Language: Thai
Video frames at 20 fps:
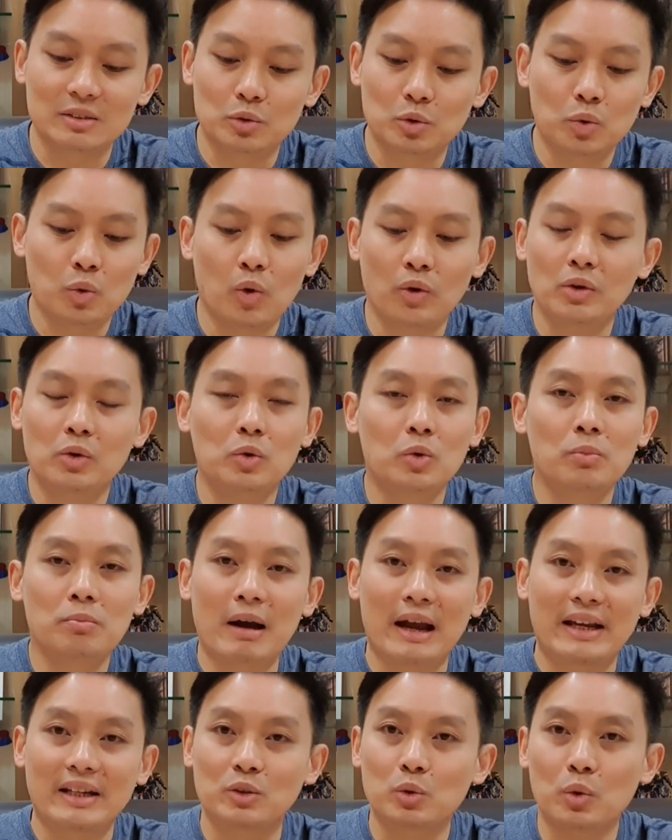ทุกคนรู้
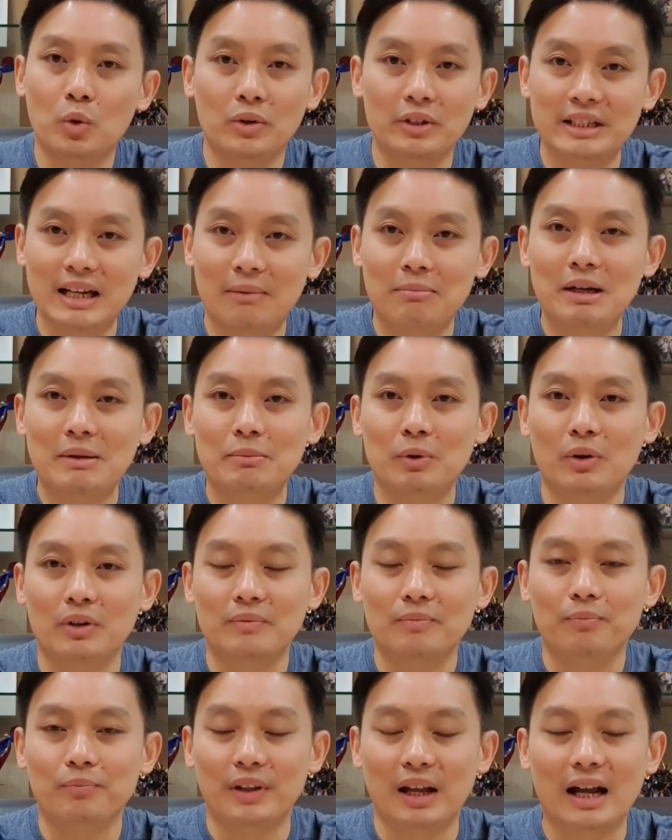ไปทุกคนย้ำกันหมด
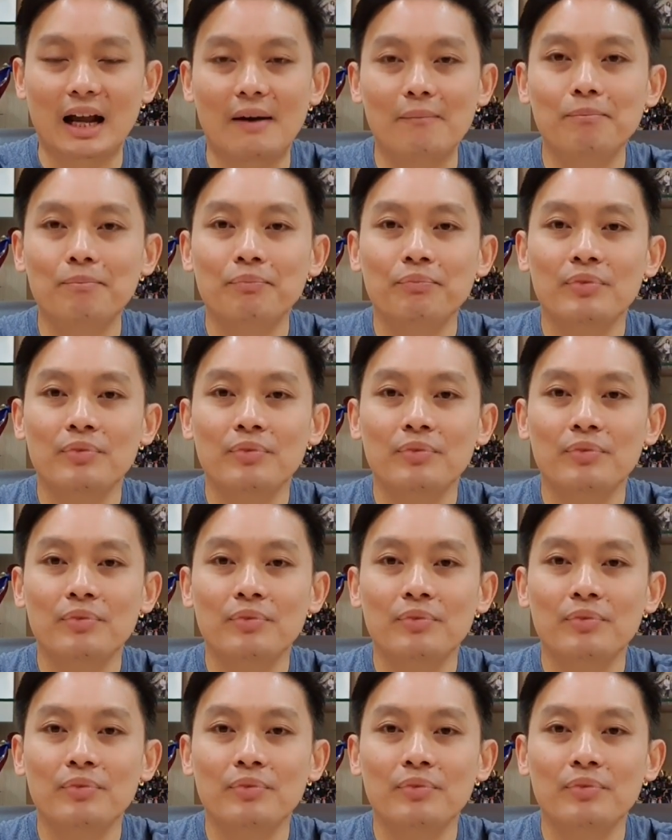นะครับ